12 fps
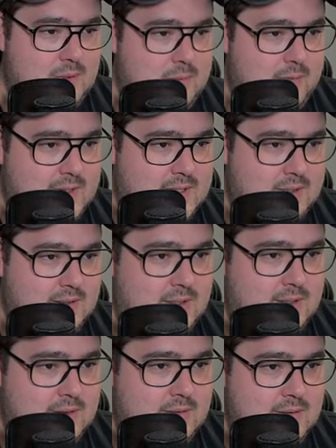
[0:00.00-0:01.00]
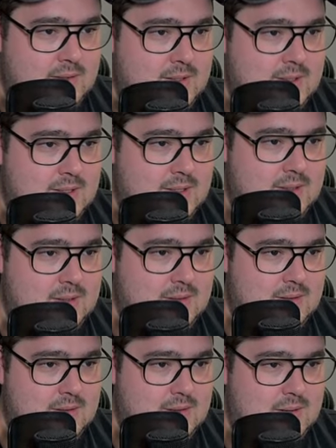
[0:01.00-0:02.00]
mal weiter hier hin.
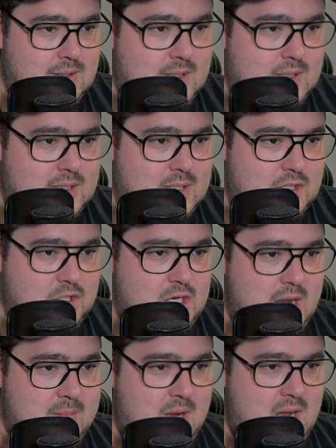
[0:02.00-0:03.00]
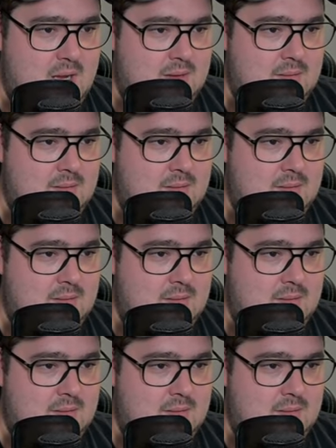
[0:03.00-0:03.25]
Die Jammer.